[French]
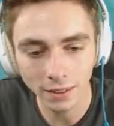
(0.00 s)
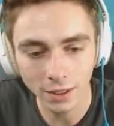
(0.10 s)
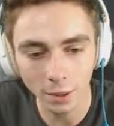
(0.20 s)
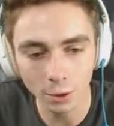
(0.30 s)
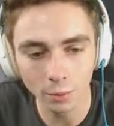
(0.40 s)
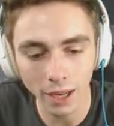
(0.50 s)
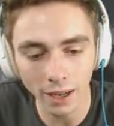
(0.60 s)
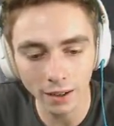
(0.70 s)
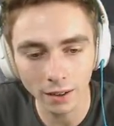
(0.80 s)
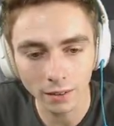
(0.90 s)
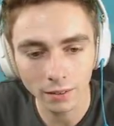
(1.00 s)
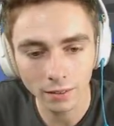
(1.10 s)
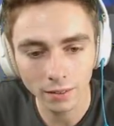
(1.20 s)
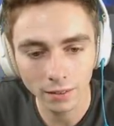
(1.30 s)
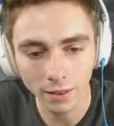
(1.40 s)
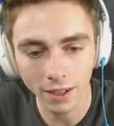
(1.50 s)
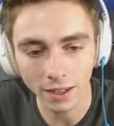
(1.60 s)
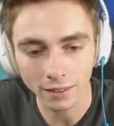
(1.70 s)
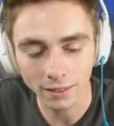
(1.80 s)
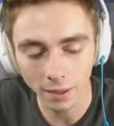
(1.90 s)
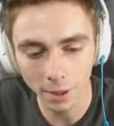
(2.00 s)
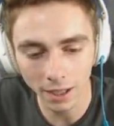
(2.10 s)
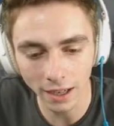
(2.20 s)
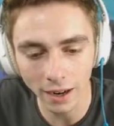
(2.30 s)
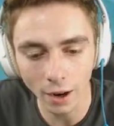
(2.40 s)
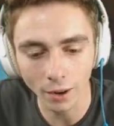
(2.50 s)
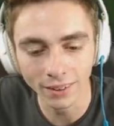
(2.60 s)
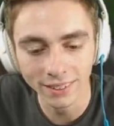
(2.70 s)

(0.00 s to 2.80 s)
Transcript: Comme une brêle. Ouais, très bien. Alors...